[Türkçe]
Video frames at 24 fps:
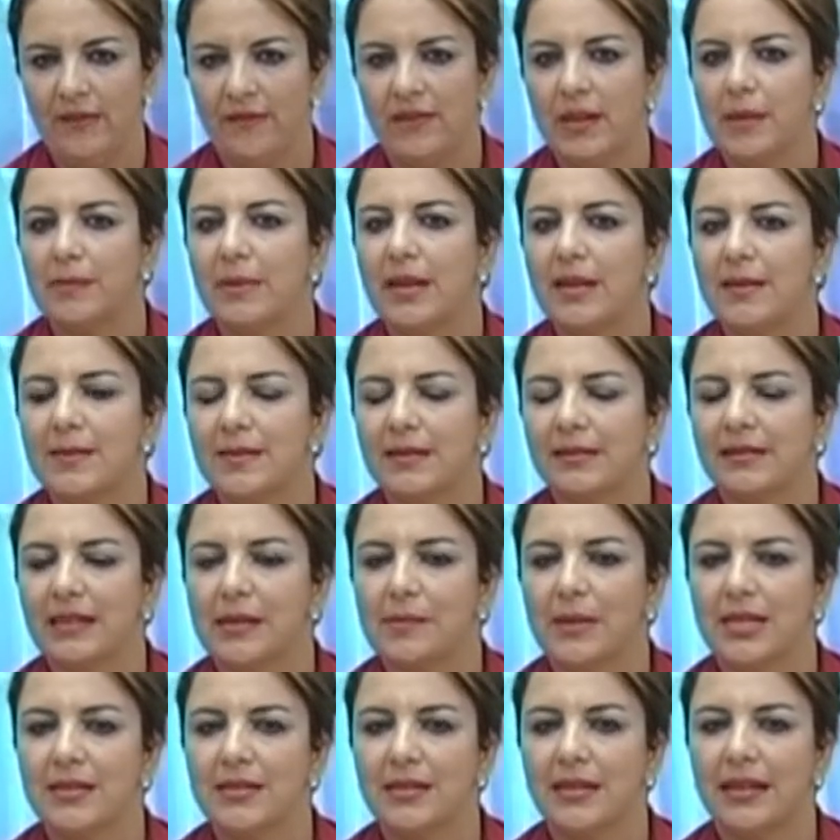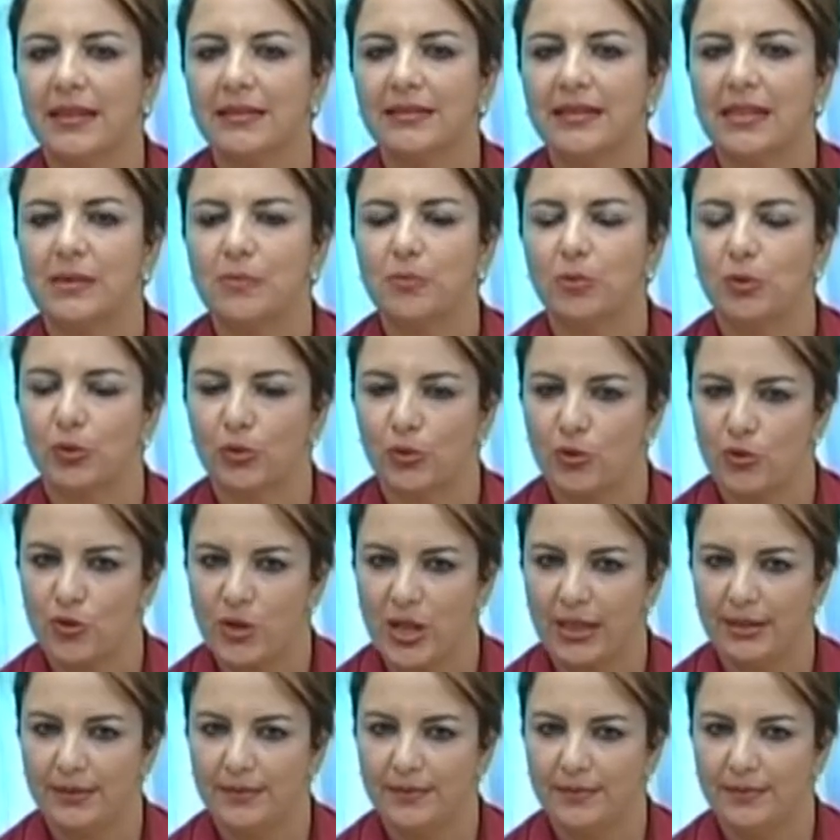ve bazı temaslarda
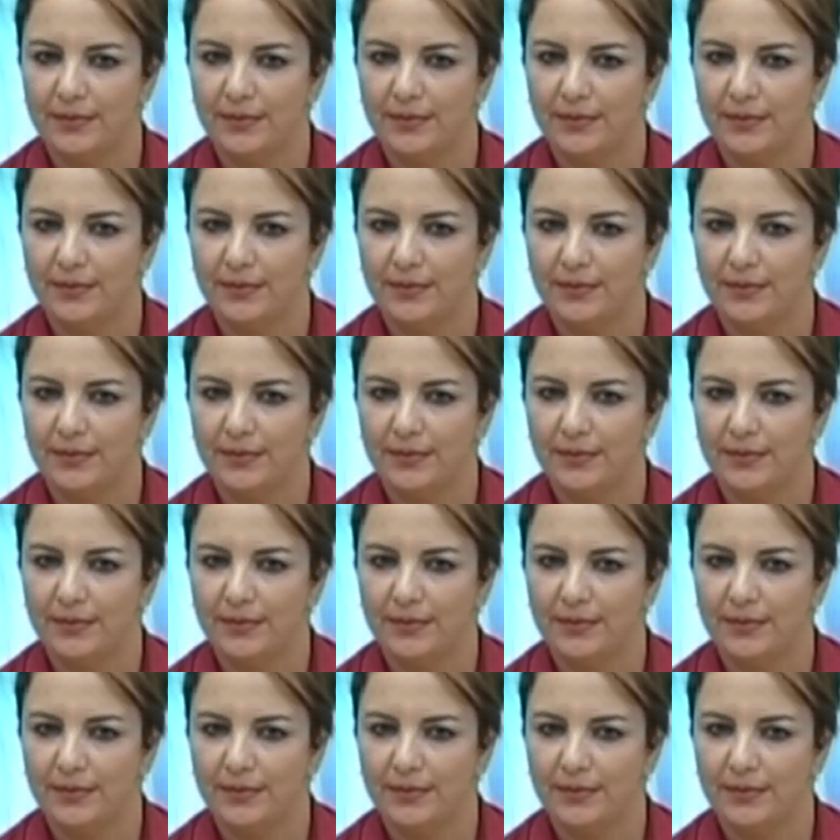bulunacak.